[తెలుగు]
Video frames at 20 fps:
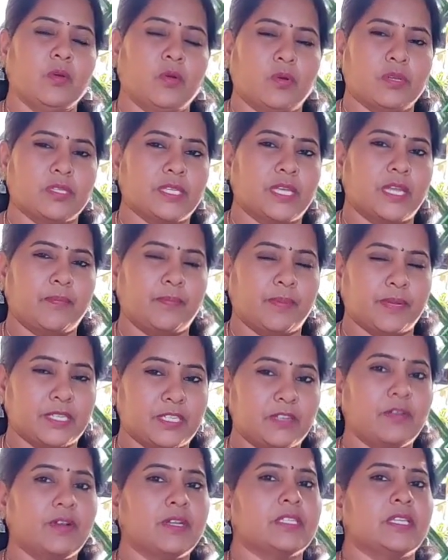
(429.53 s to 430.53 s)
ఒక్కొక్కసారి
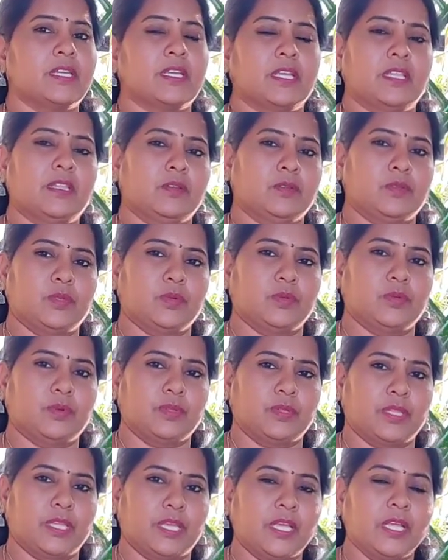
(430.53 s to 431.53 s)
పచ్చి వాసన కింద వస్తూ
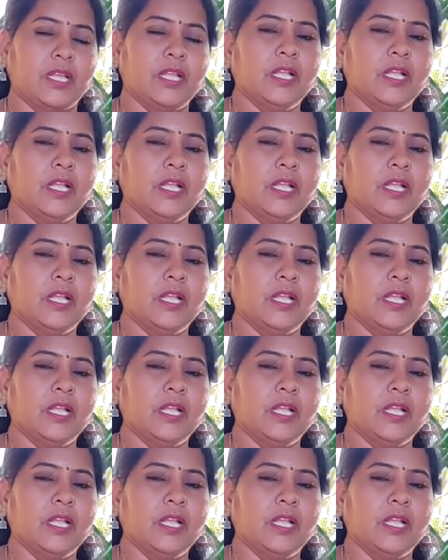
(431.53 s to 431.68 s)
ఉంటుంది